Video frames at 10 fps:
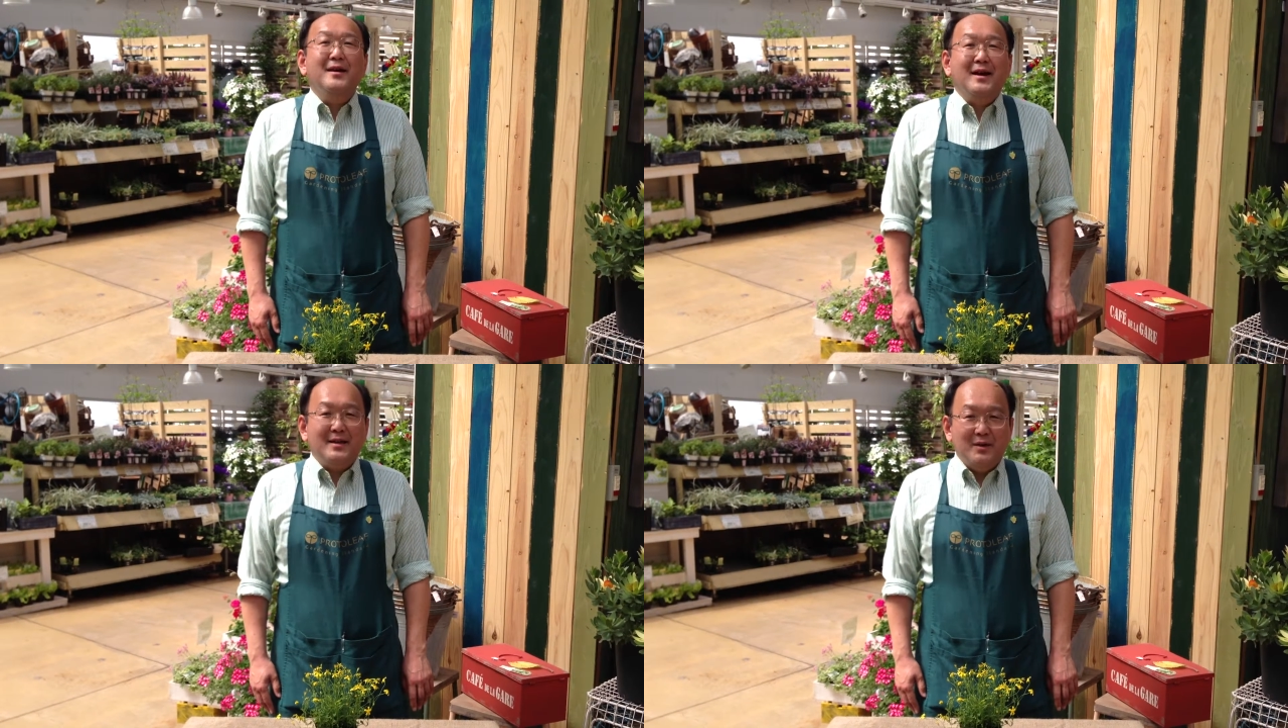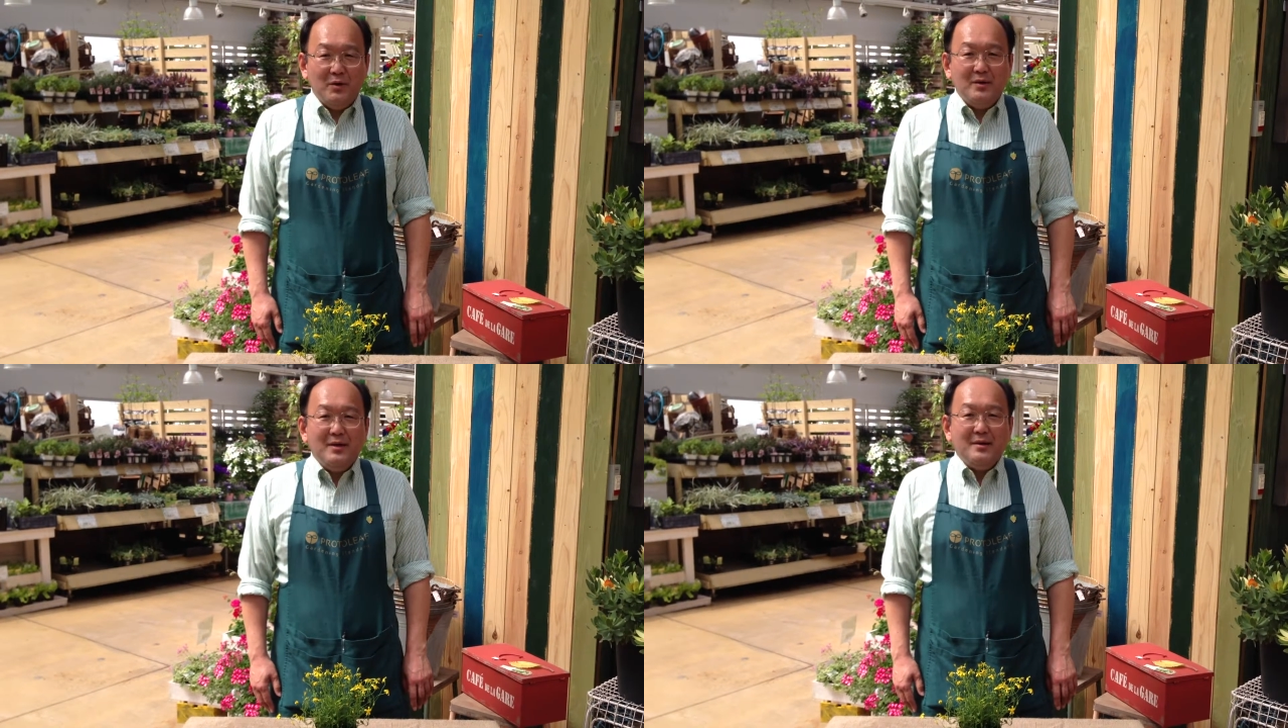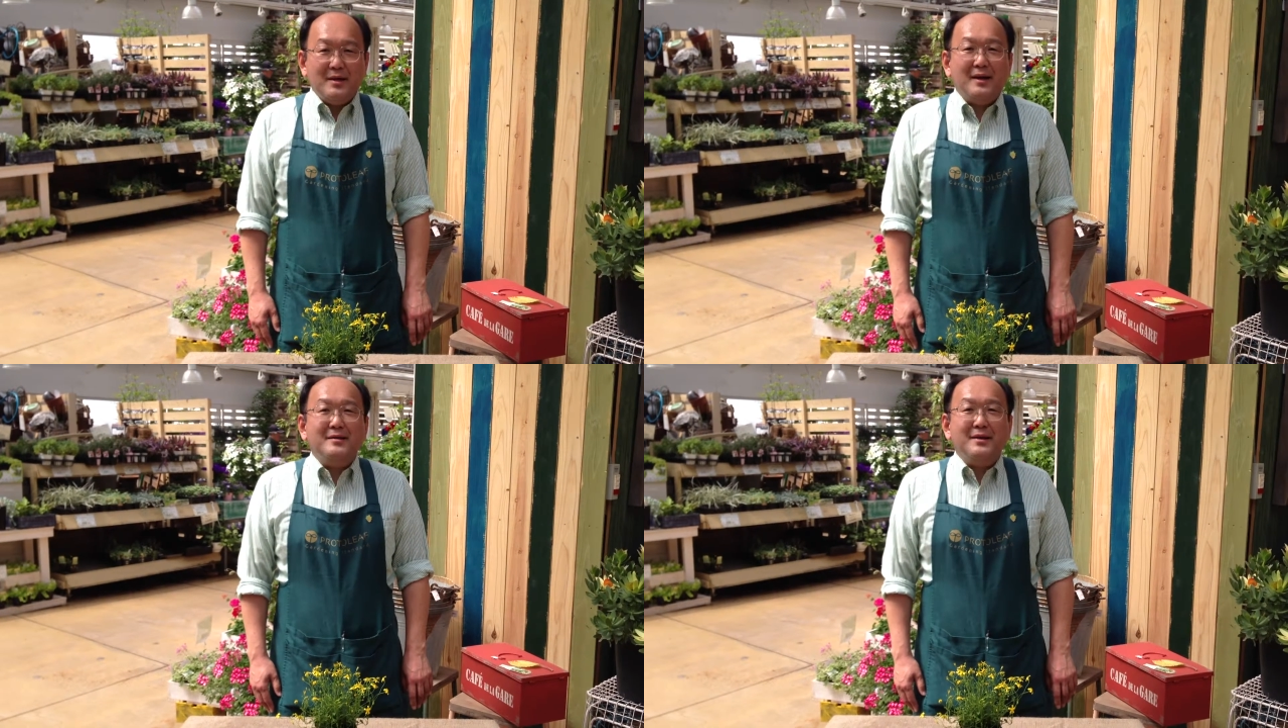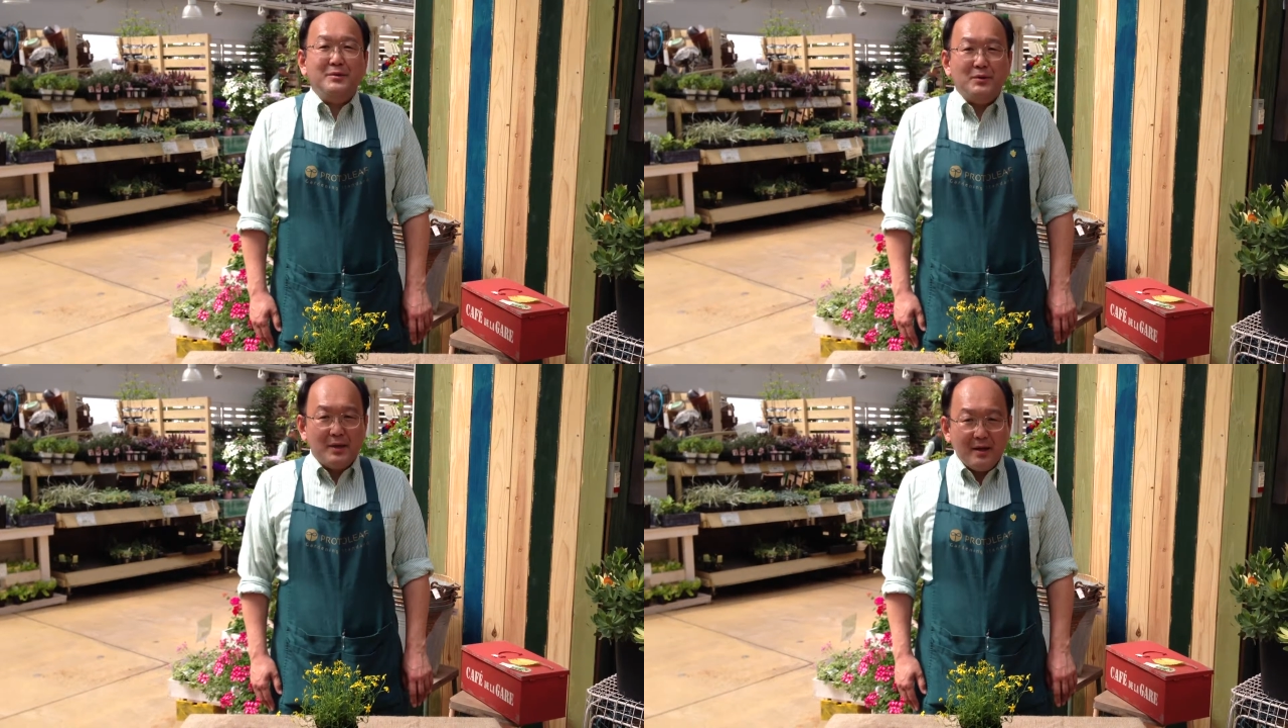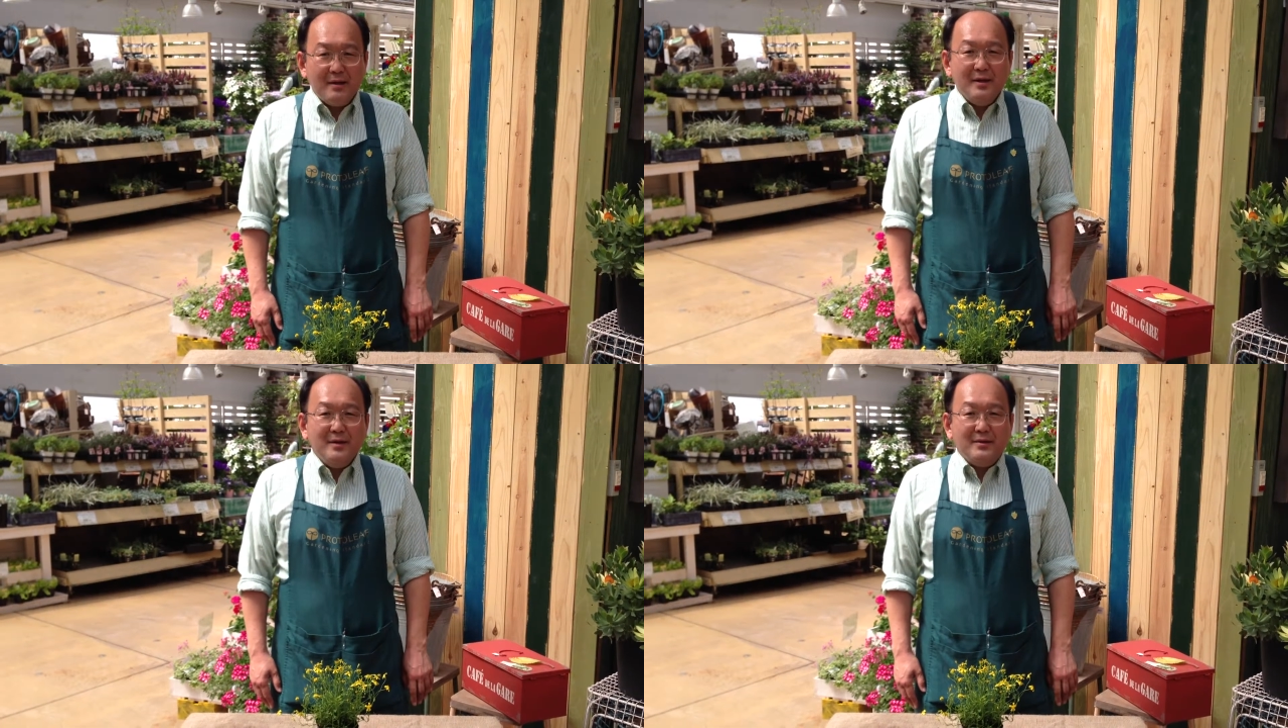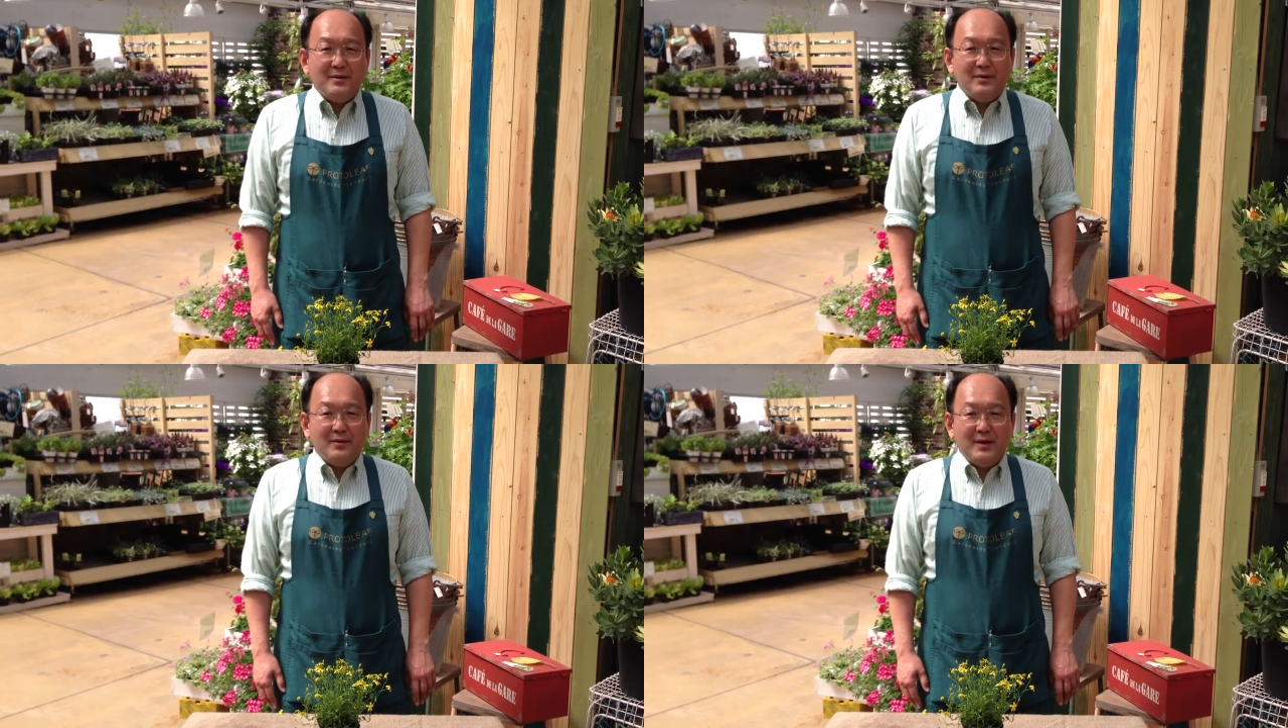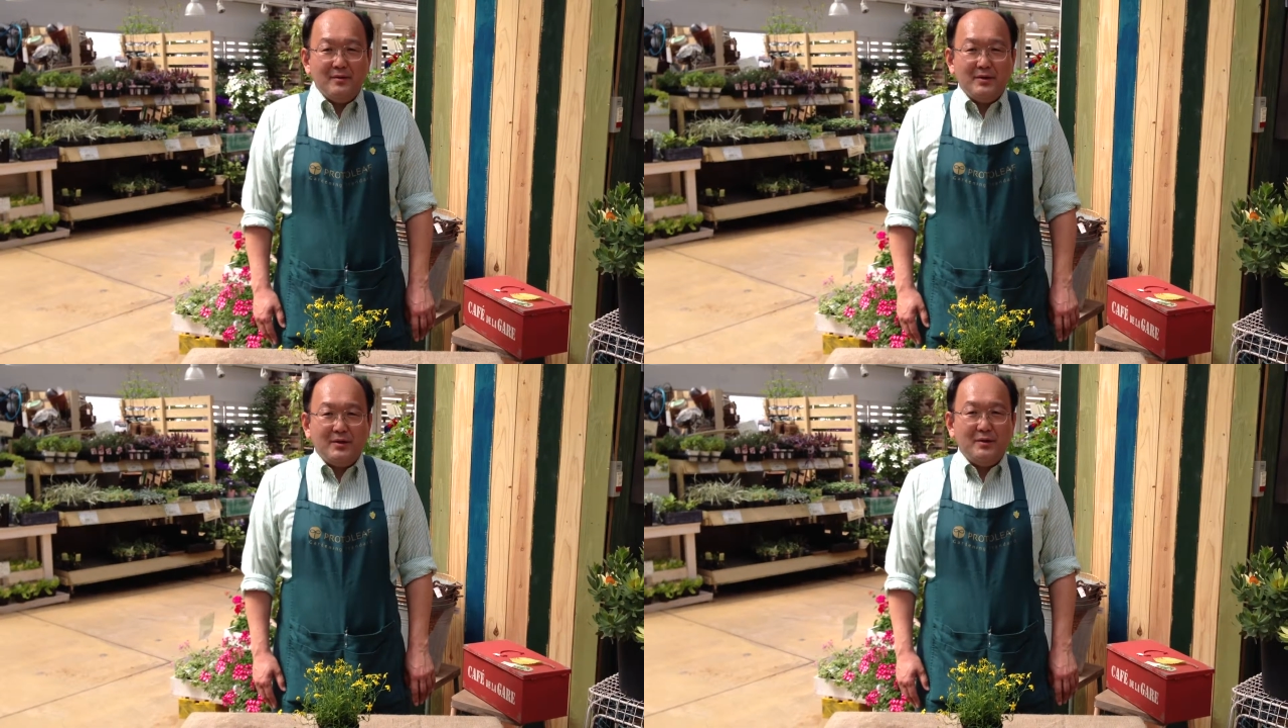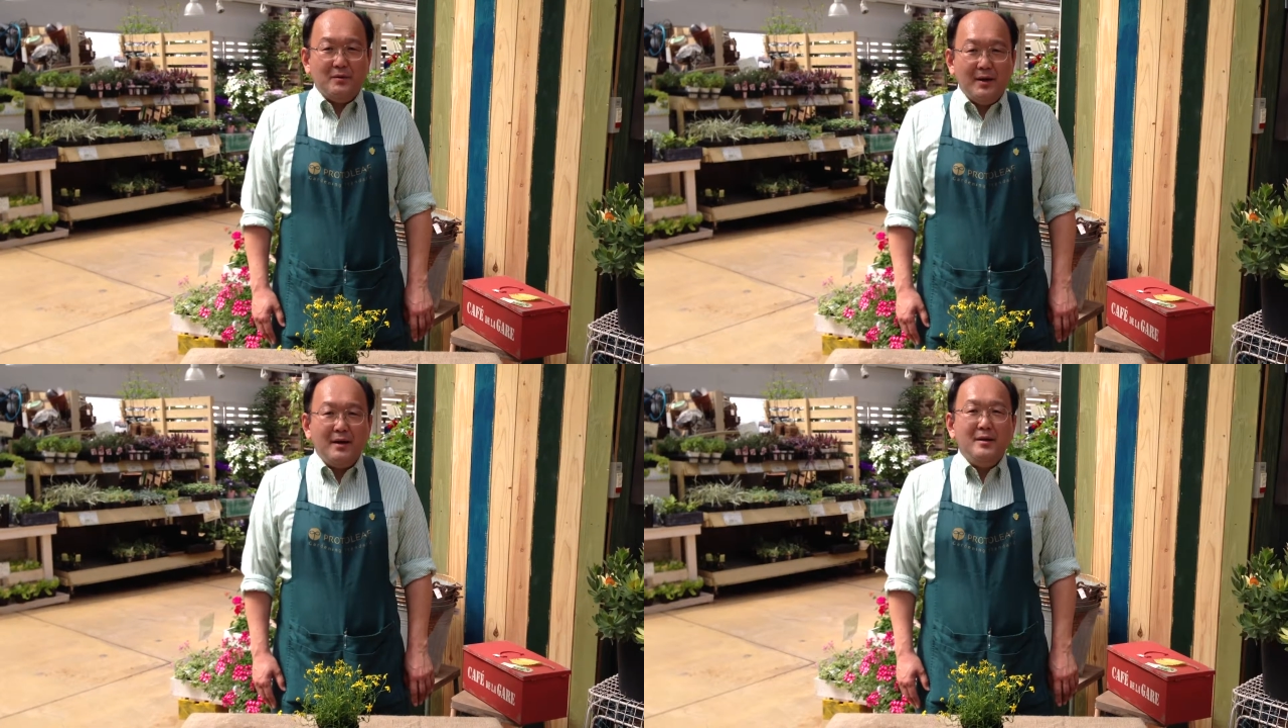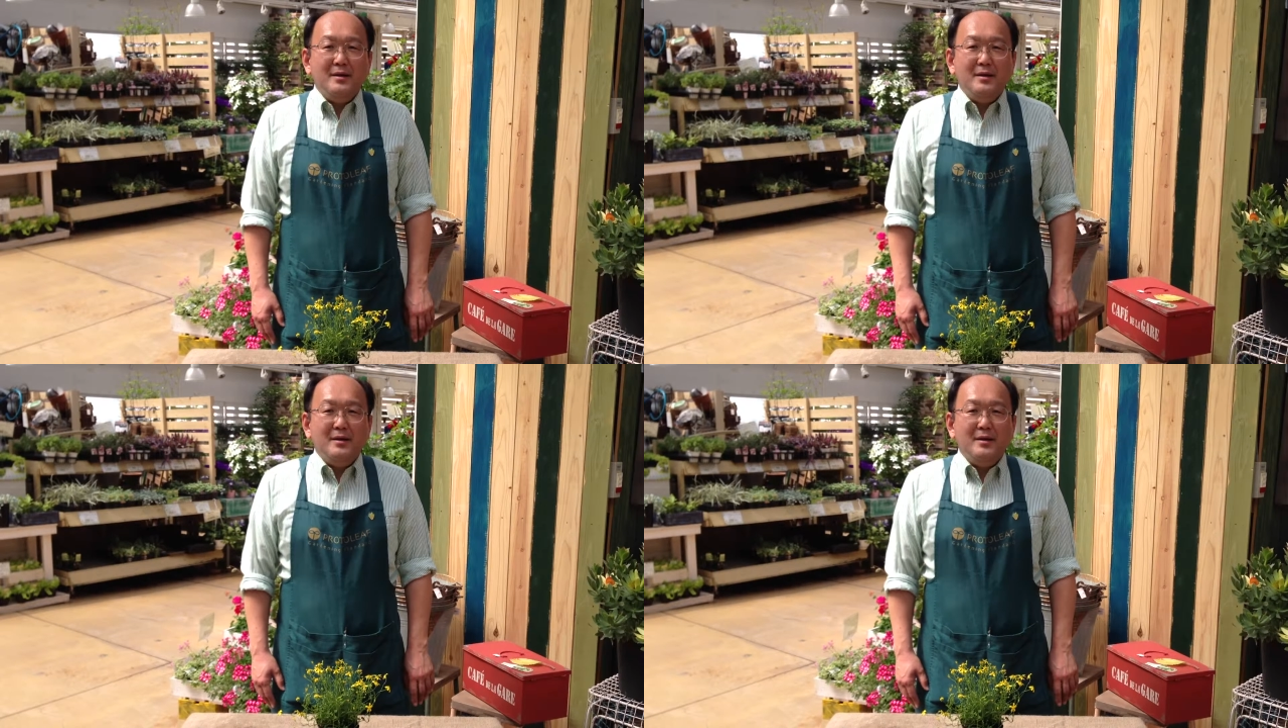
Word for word: 花を咲かせるので水溶性の肥料は